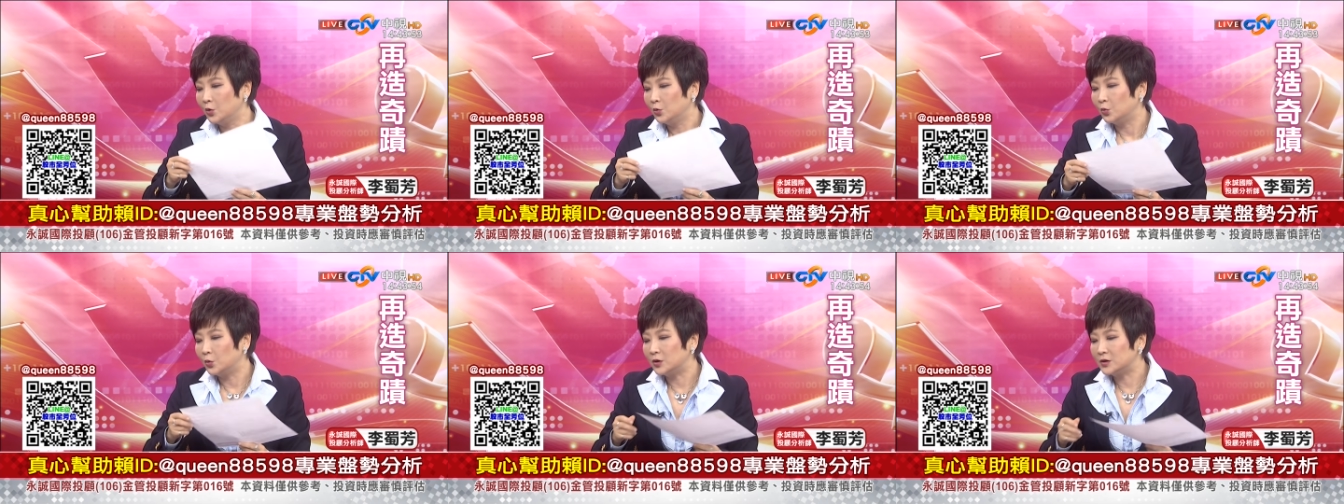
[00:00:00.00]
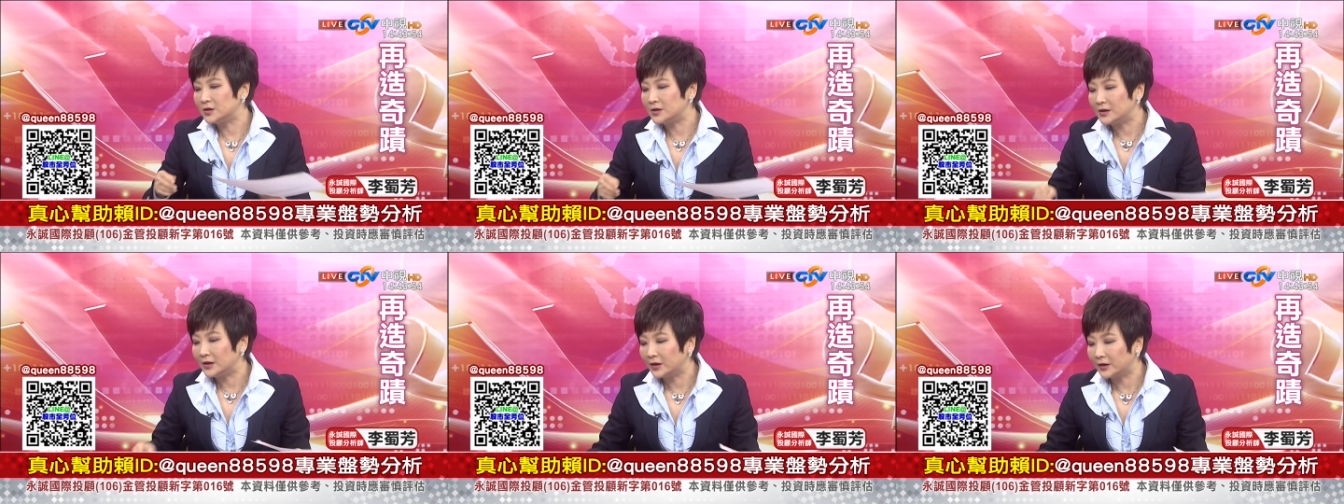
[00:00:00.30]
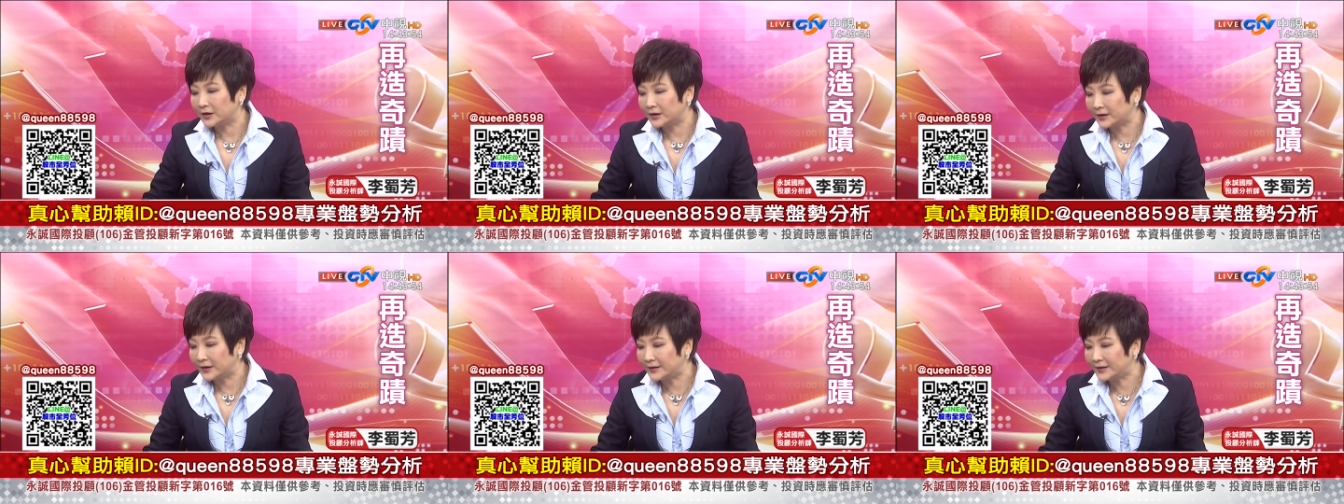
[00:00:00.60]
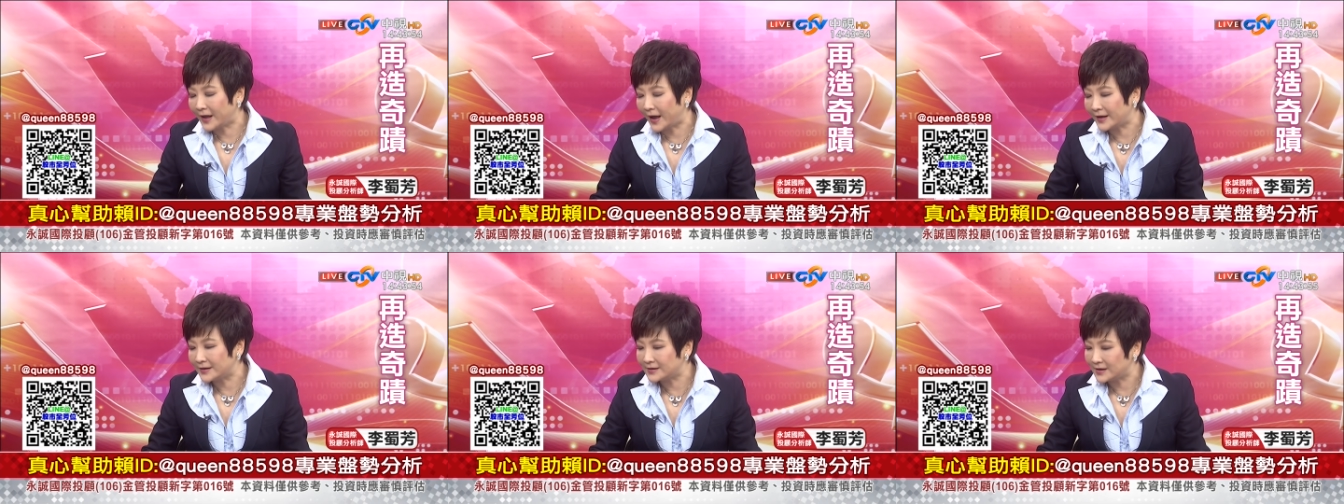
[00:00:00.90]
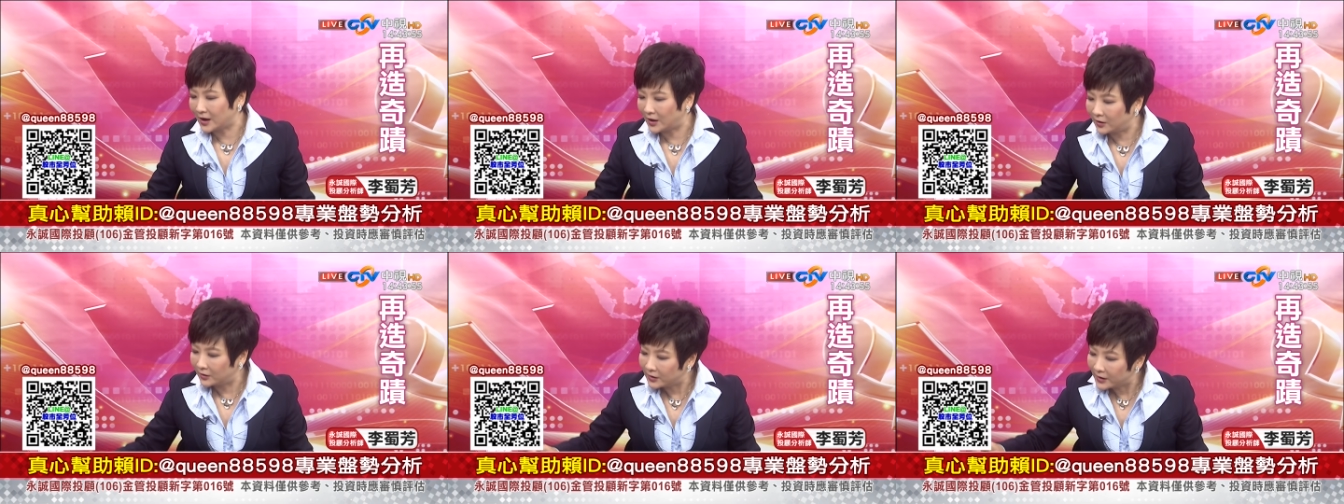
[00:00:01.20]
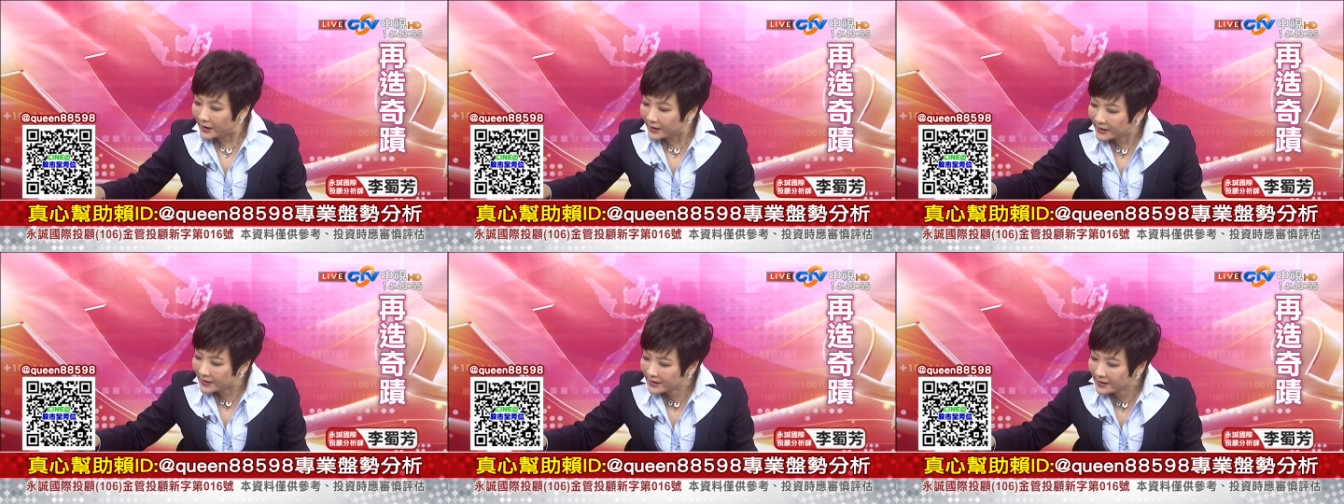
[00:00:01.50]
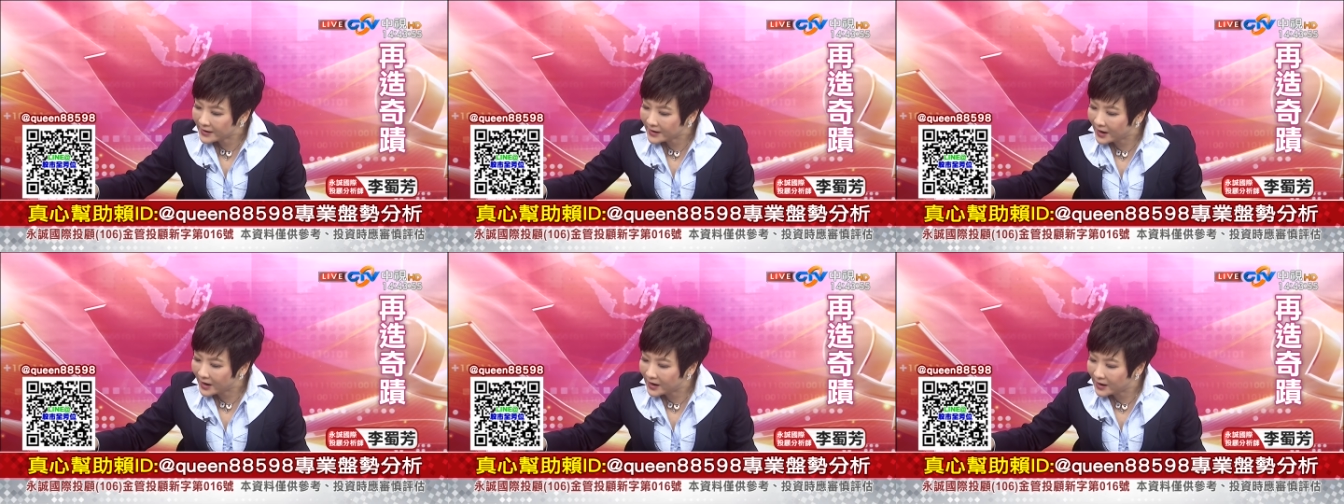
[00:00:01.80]
我跟大家讲哦，
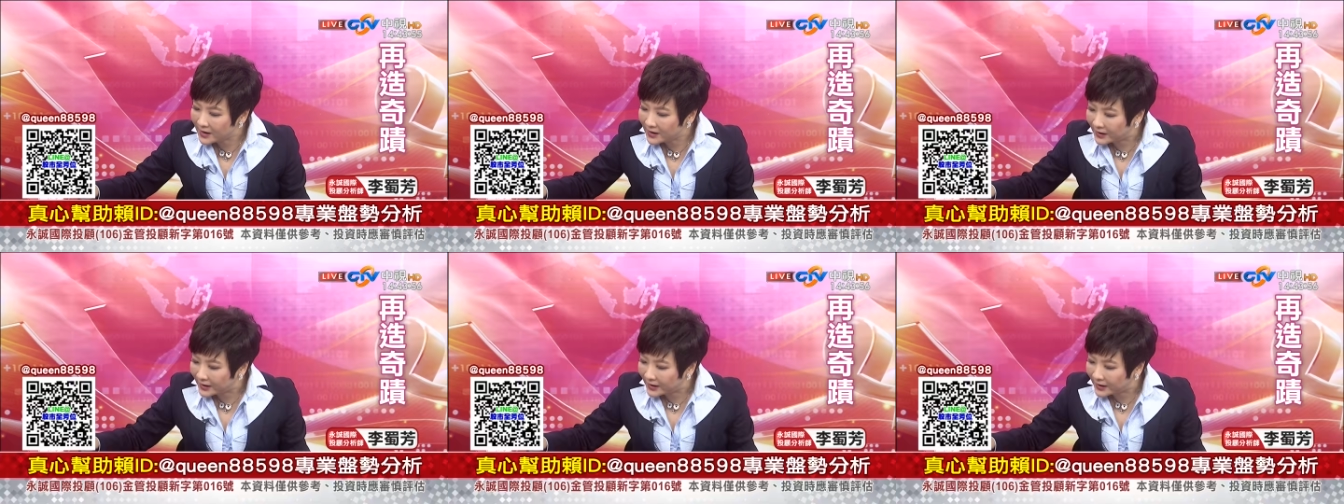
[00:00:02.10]
一二